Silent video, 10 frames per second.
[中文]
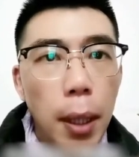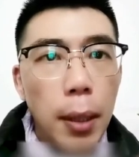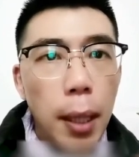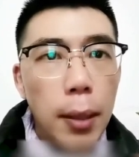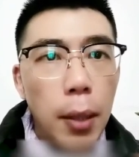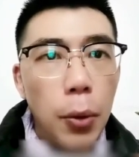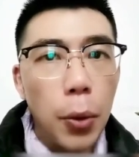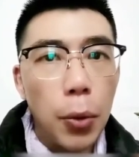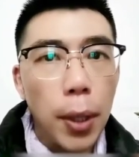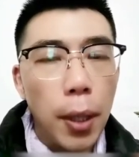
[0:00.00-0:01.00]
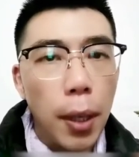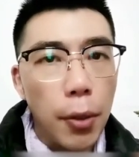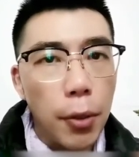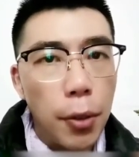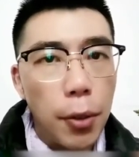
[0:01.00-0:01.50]
大家都觉得很
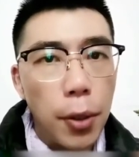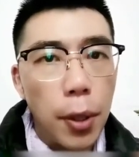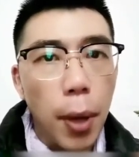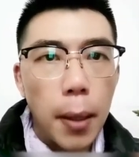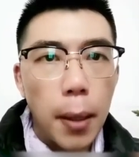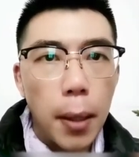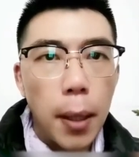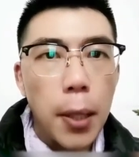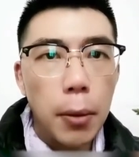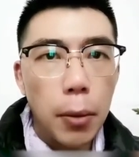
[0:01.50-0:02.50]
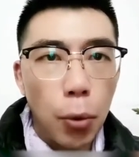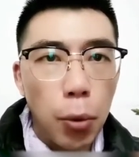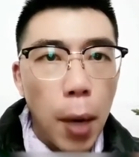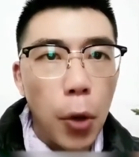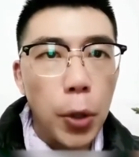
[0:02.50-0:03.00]
是奇怪，感觉突
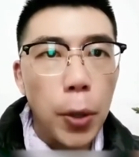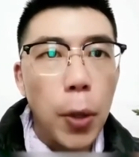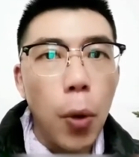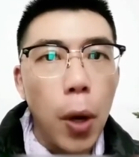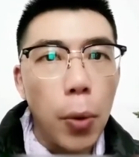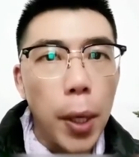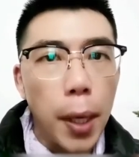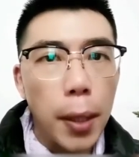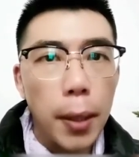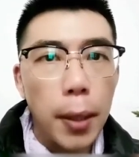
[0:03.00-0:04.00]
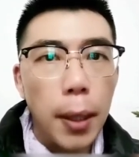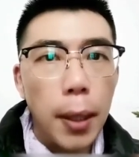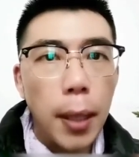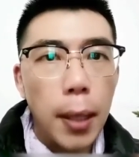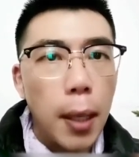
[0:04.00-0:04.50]
然冒出个怪物一样，
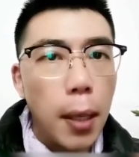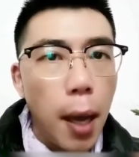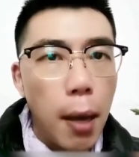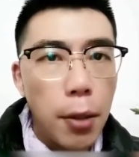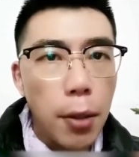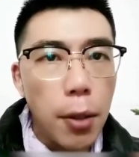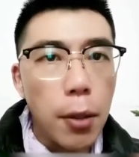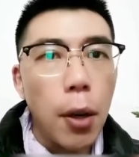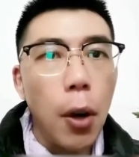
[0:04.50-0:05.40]
大家开始。